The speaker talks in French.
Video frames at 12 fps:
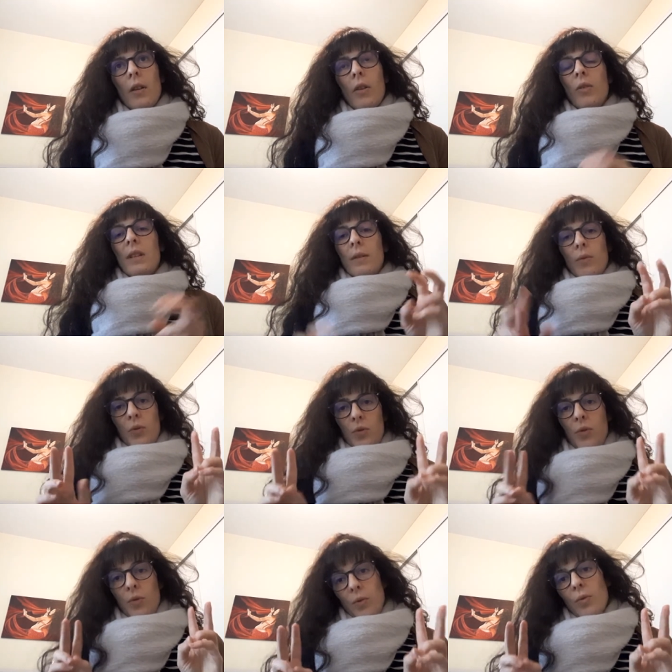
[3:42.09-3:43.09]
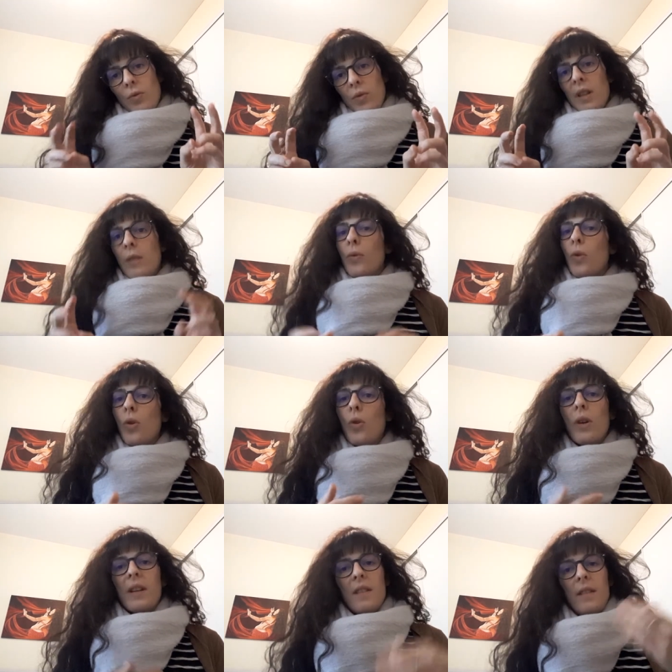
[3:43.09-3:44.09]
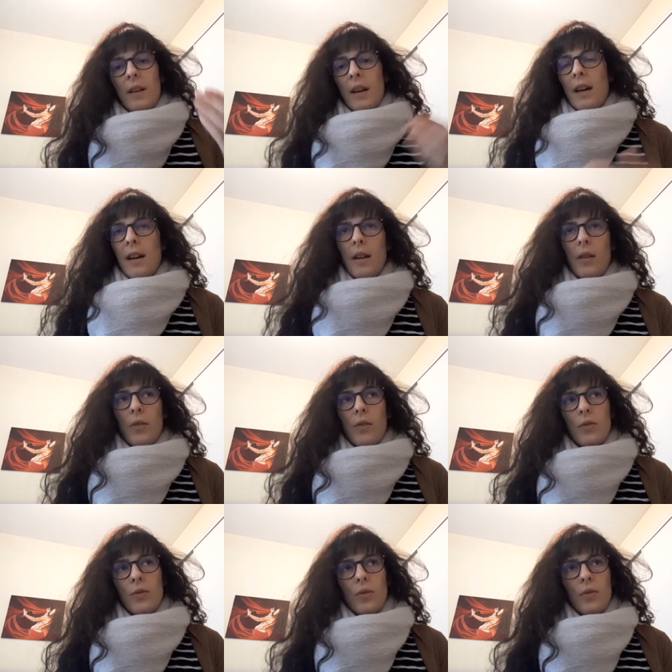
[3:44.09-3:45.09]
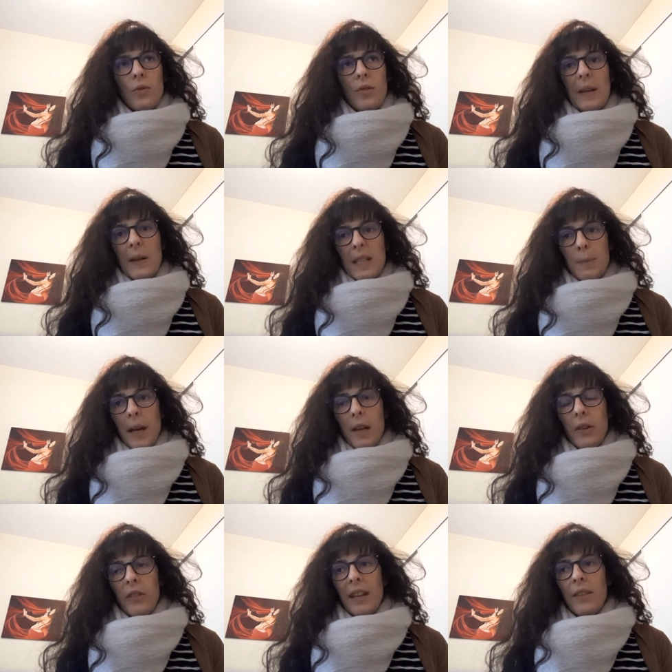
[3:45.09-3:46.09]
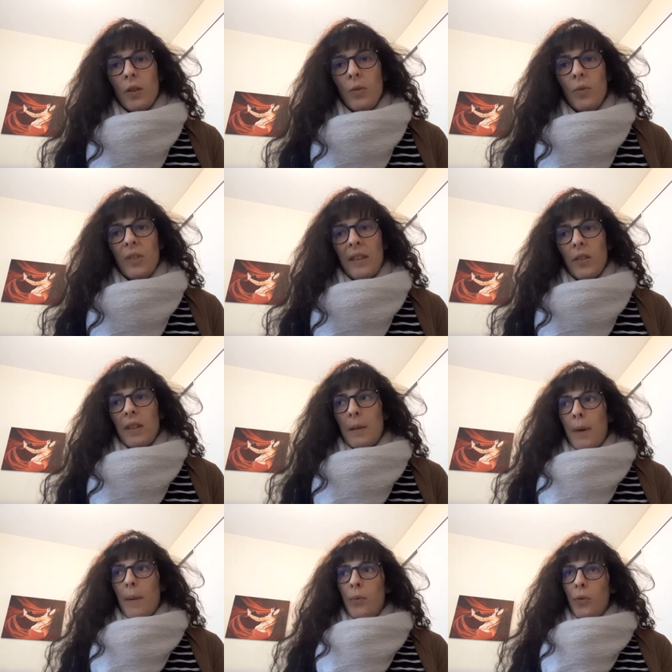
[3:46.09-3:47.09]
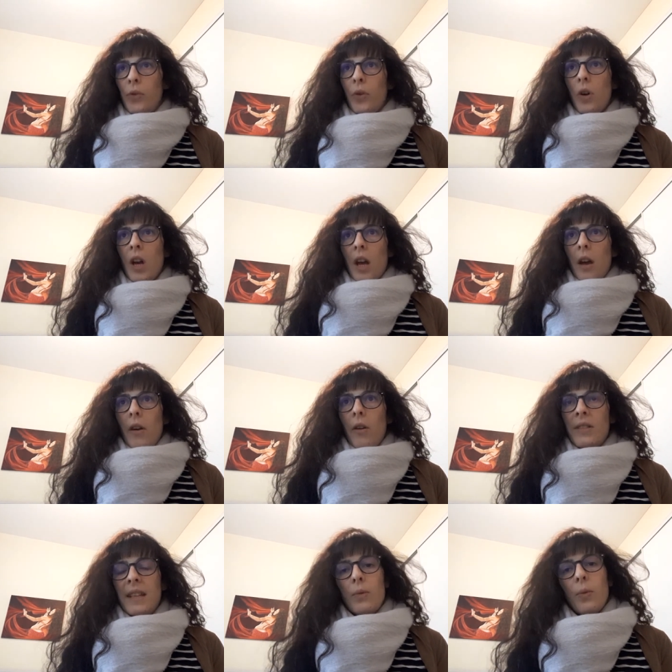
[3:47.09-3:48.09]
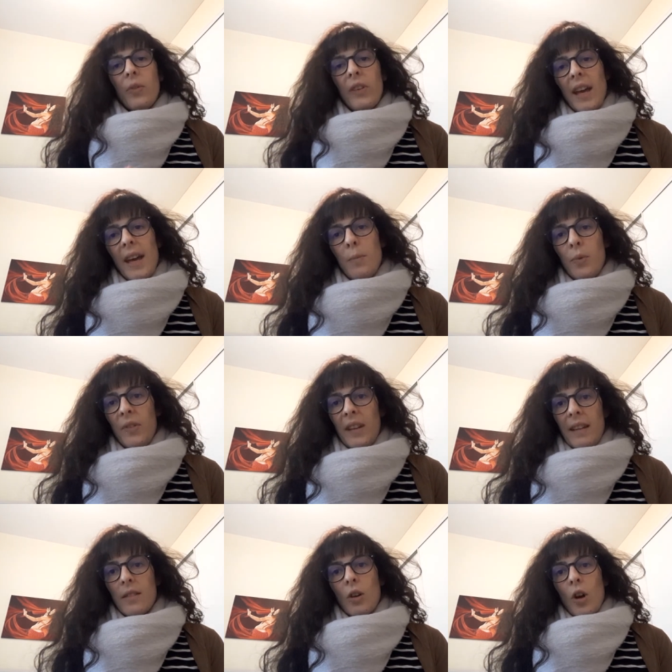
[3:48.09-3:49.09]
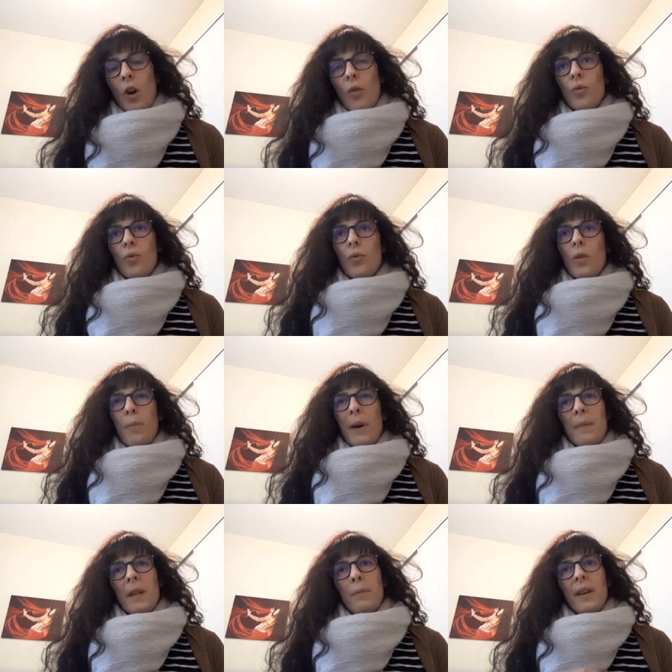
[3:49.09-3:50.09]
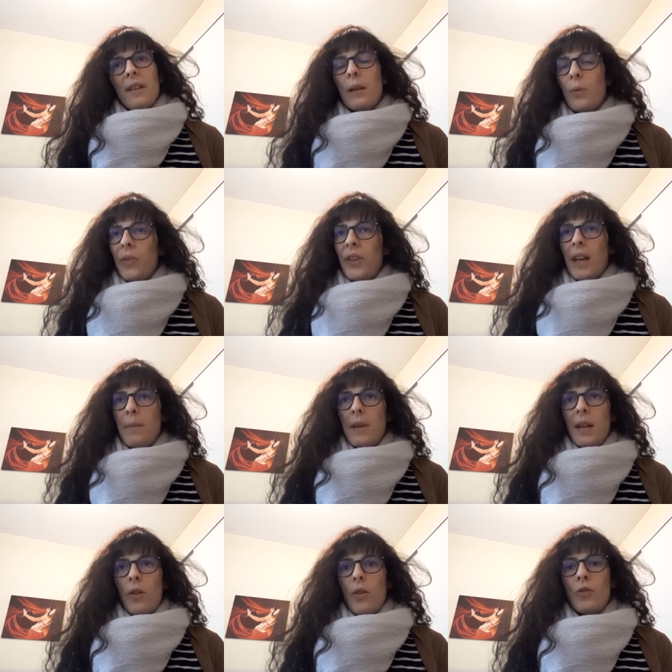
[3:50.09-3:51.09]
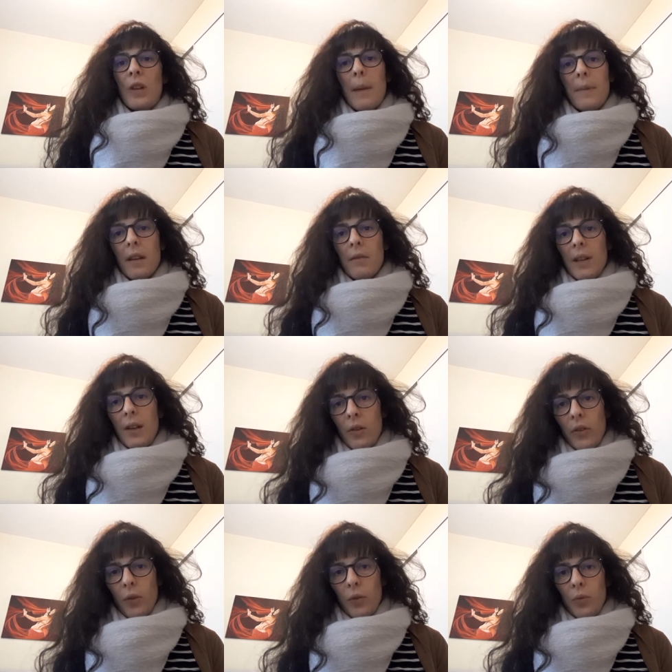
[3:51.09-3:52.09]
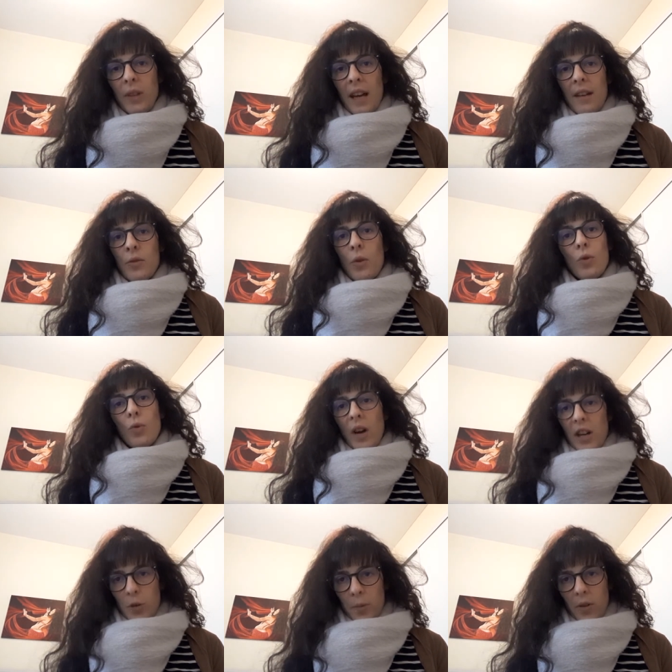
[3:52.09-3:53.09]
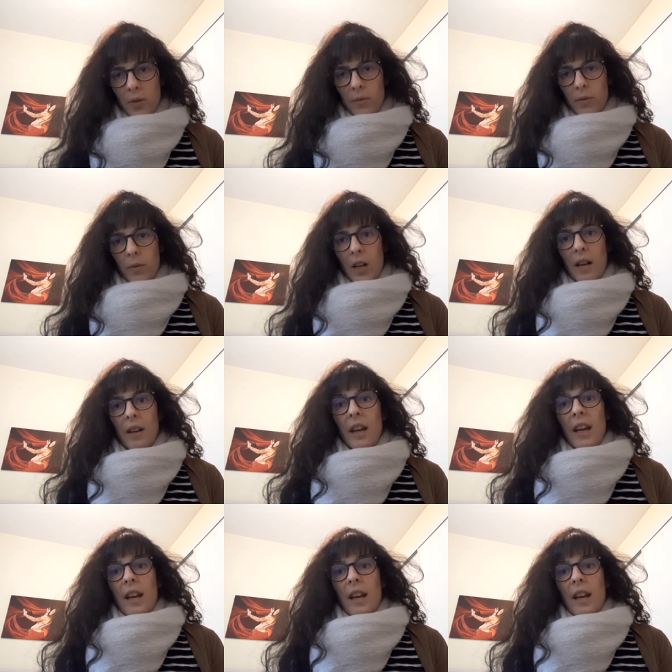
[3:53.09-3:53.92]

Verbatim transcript: euh, au niveau du, niveau, etc., euh, de, l'expérience Est-ce que vous attendez pas plutôt des conseils peut-être, ou peut-être pas des conseils, mais de la bienveillance en tout cas, de l'encouragement Voilà.